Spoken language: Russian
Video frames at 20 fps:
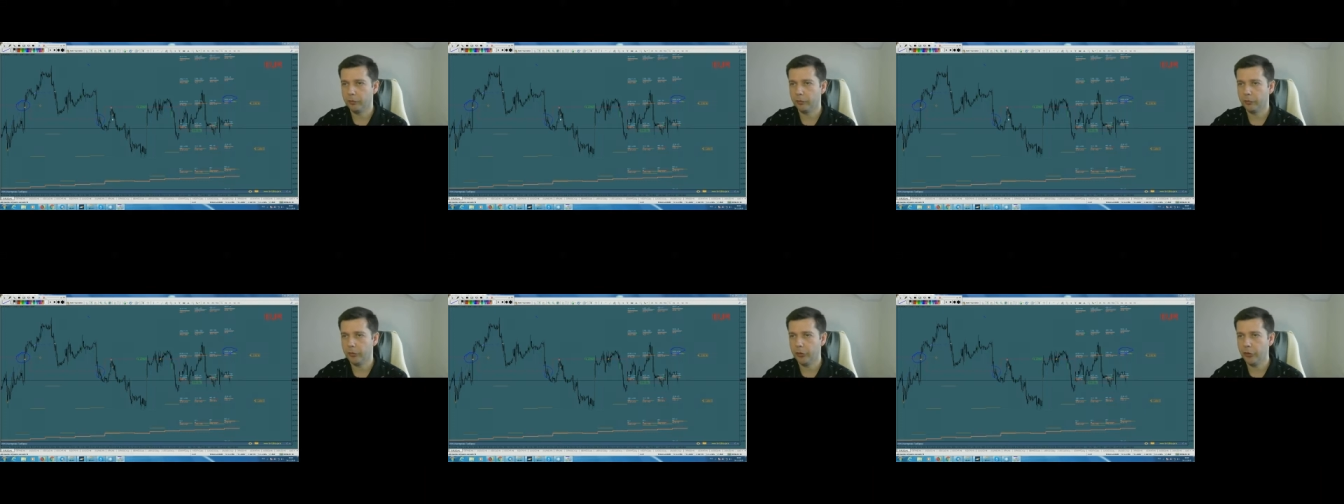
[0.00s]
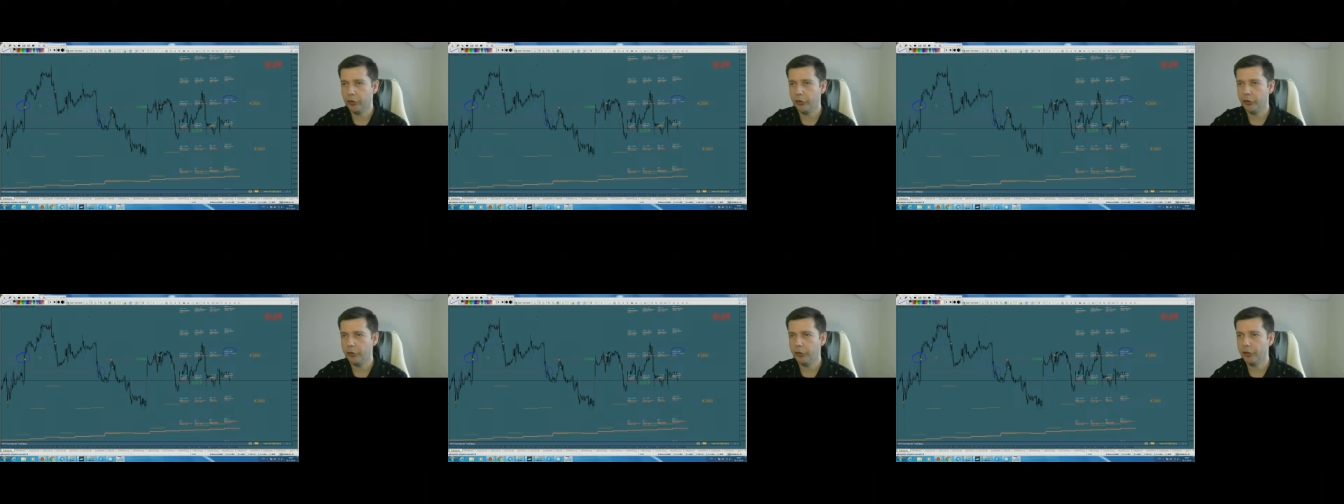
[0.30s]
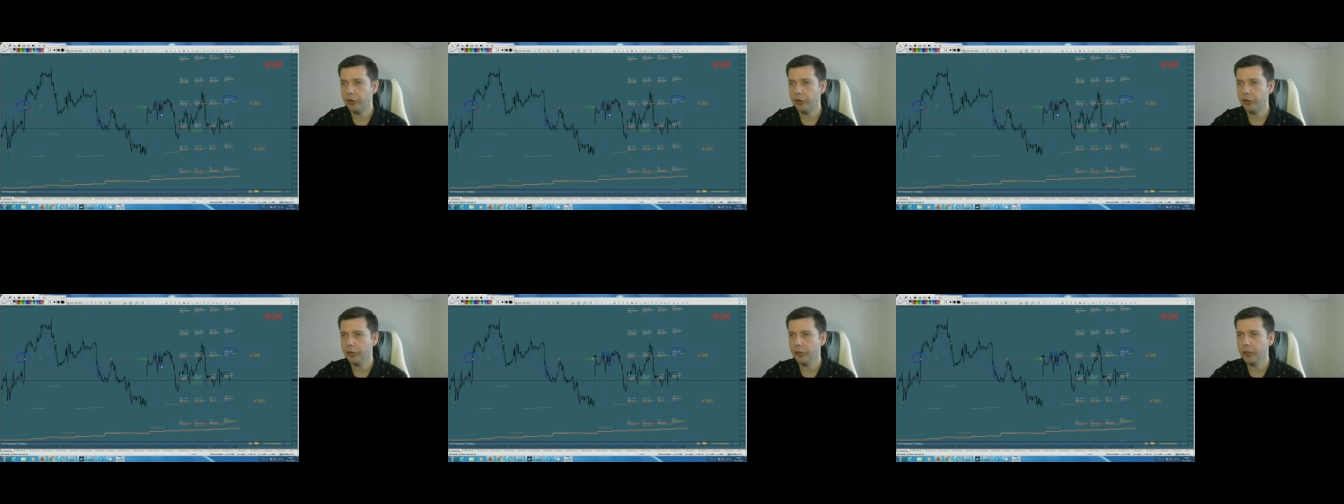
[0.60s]
Все
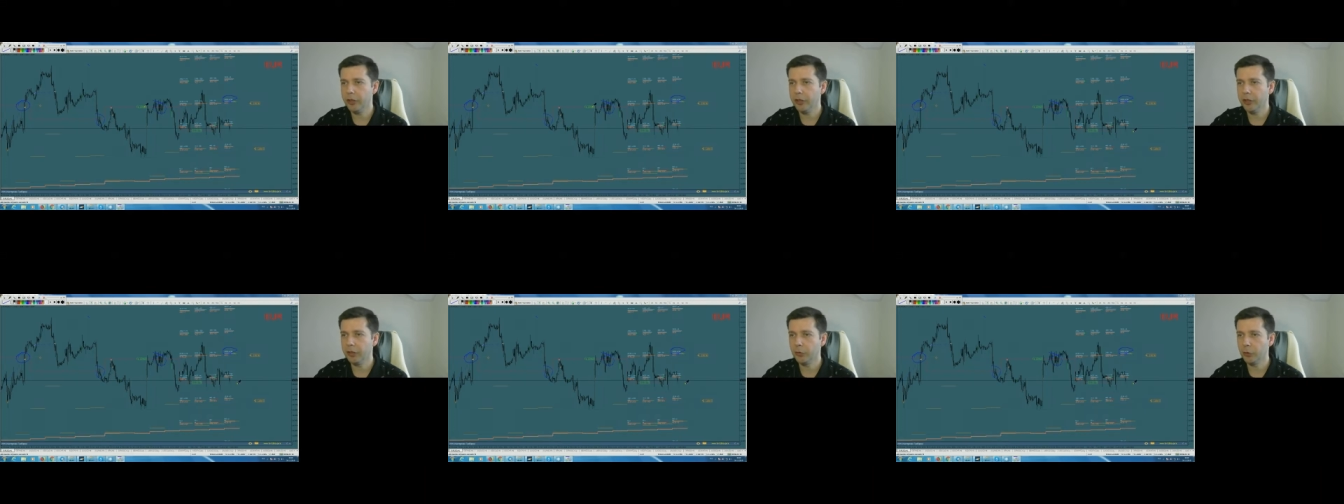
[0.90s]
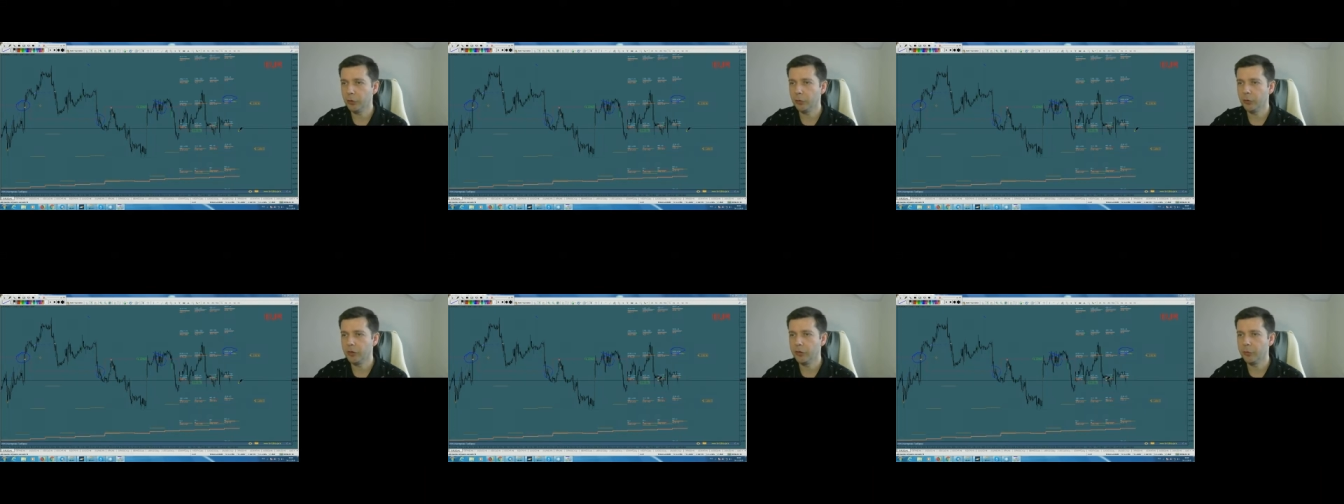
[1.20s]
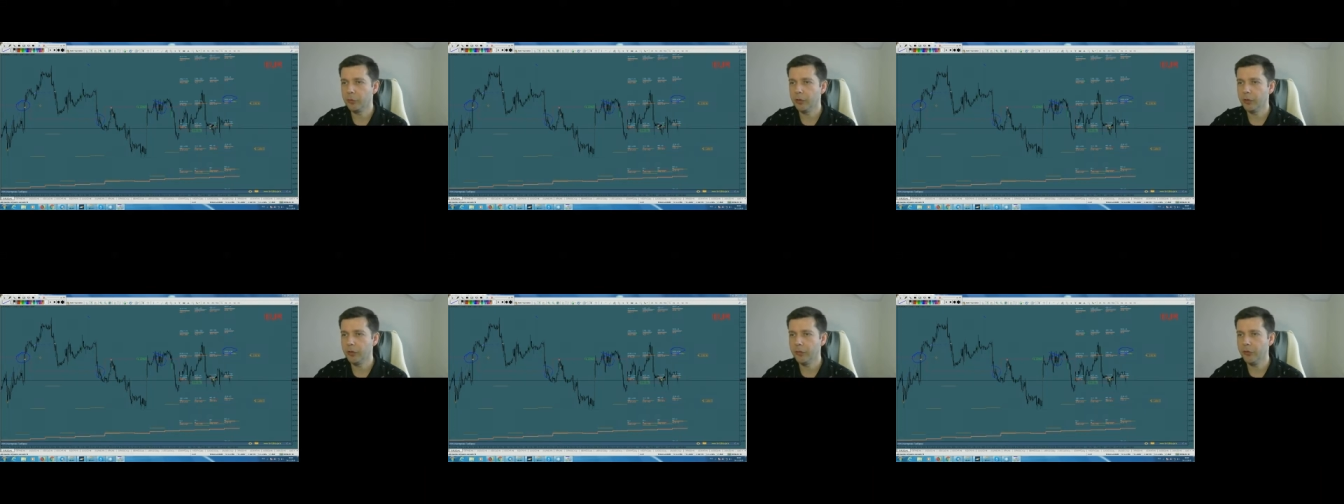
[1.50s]
четыре недели, которые у нас
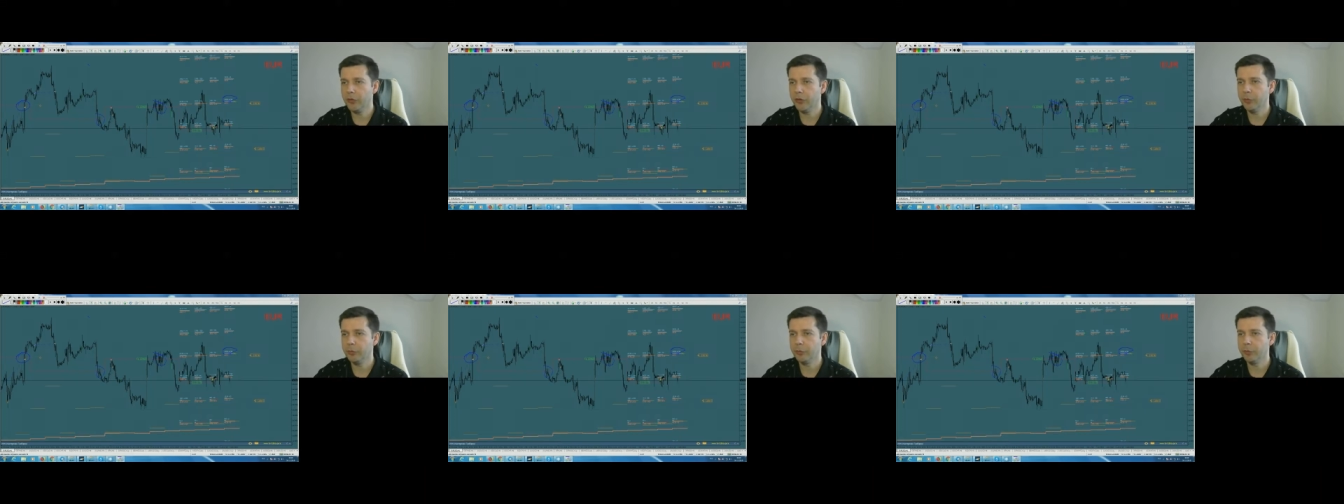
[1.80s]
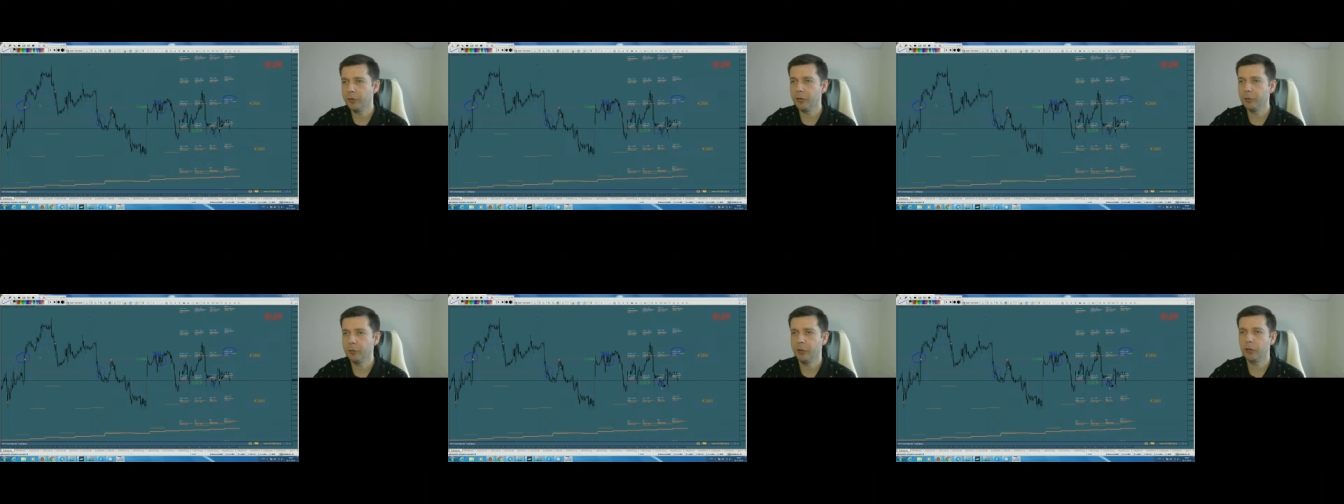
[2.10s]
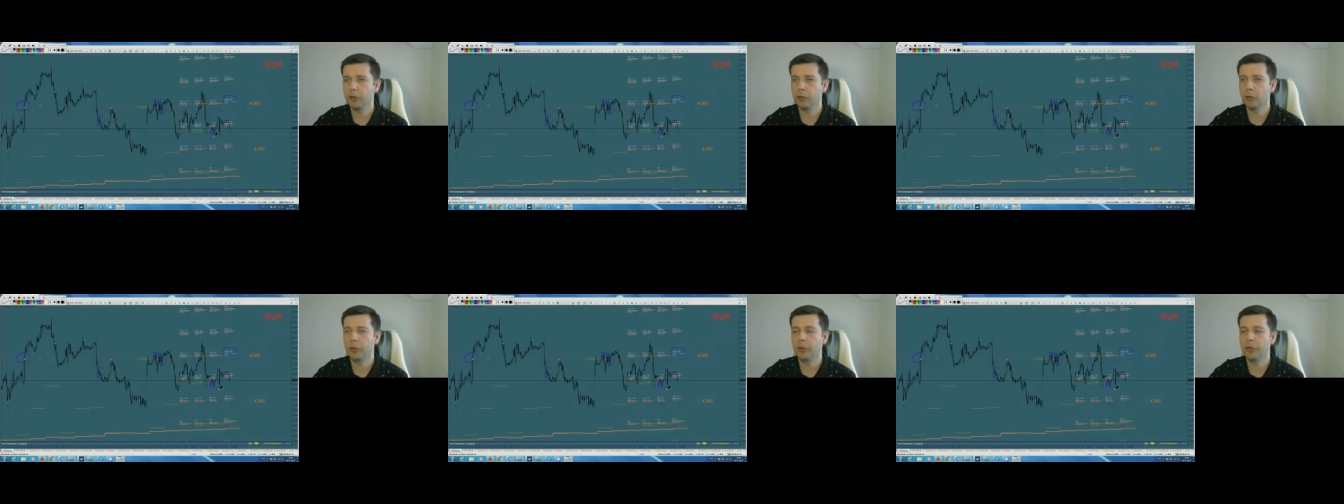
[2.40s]
были, все мы их
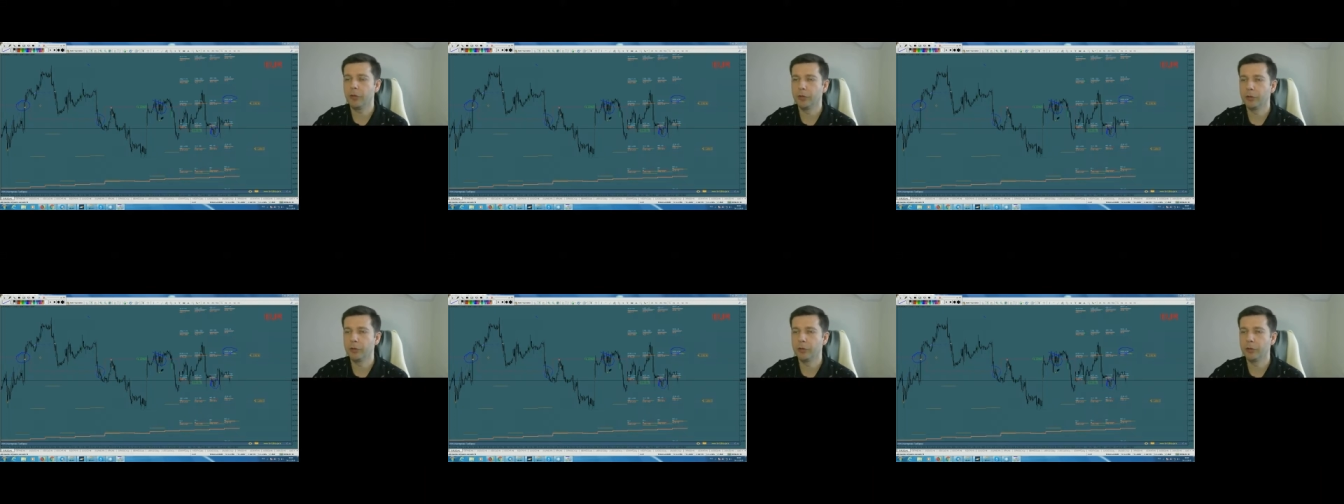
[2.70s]
потрогали.